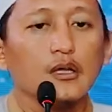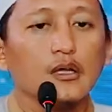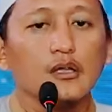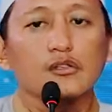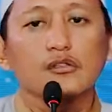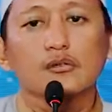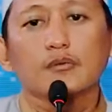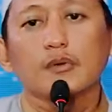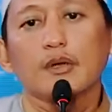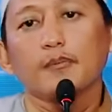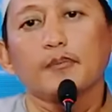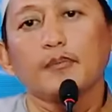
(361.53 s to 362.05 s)

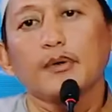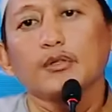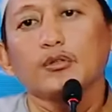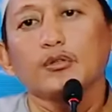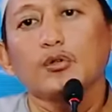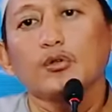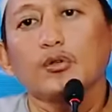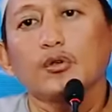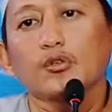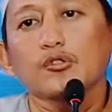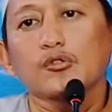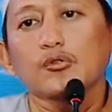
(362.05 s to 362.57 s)
Sebab
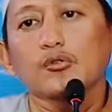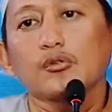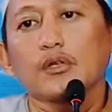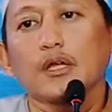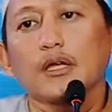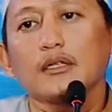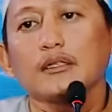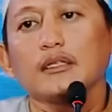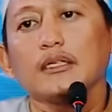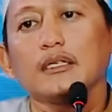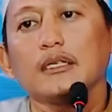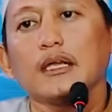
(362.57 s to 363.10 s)
penduduk
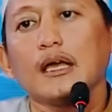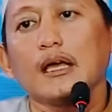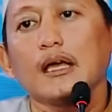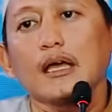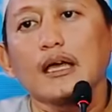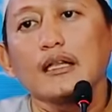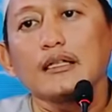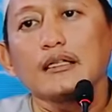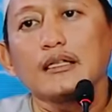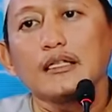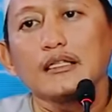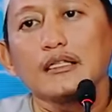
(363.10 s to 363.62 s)
surga tidak
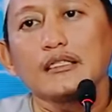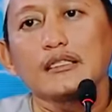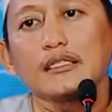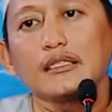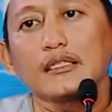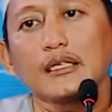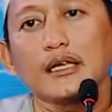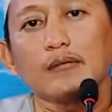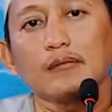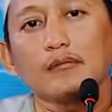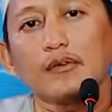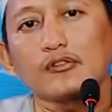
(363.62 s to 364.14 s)
akan
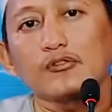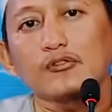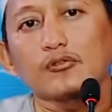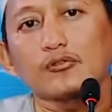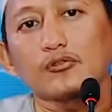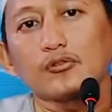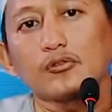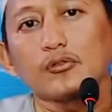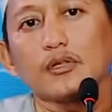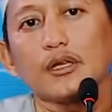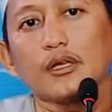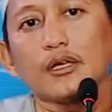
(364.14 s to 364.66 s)
diizinkan masuk
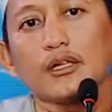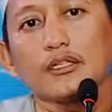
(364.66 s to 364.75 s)
surga